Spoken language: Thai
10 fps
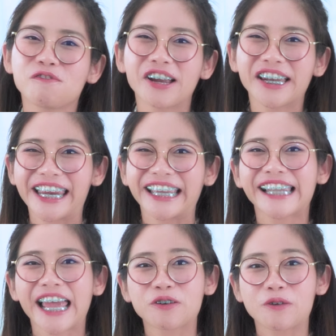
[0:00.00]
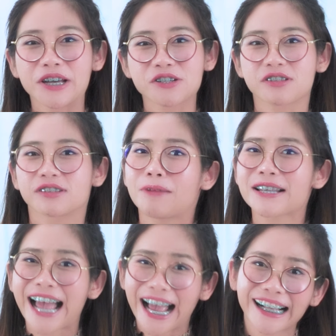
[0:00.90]
a phonetic language
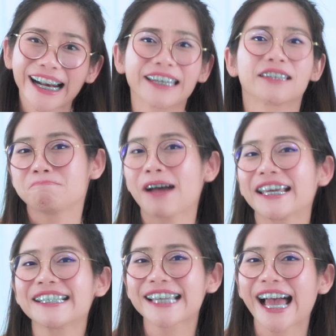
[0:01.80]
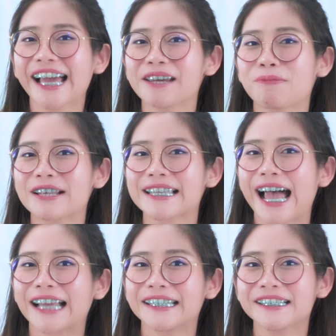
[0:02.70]
ภาษาอังกฤษไม่ใช่ภา
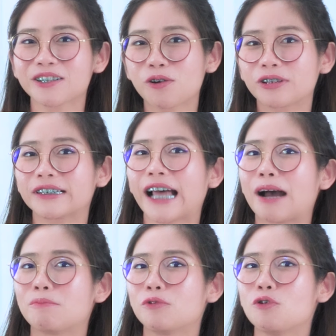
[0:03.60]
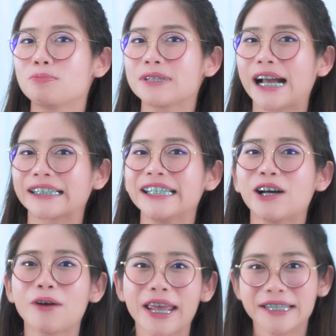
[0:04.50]
ษาที่สะกดตามรูปอย่างที่
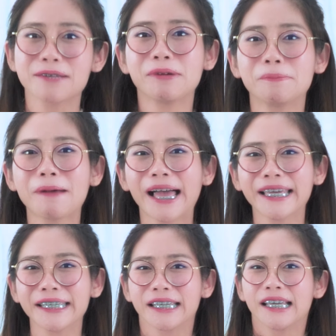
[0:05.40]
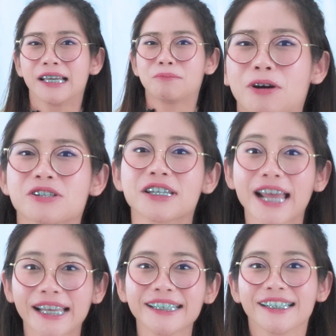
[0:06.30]
เราเห็นเสมอไป เพราะฉะ
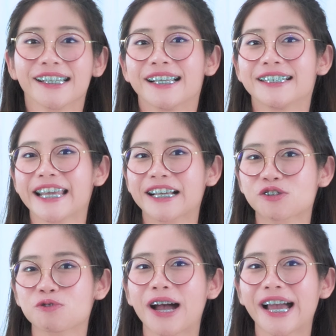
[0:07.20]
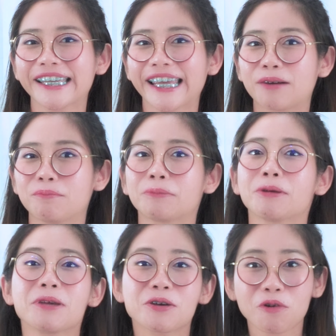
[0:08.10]
นั้นเสียงชัวเนี่ยมัน
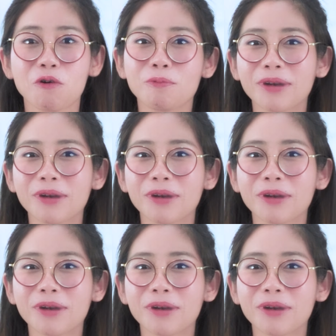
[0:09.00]
ไม่มีรู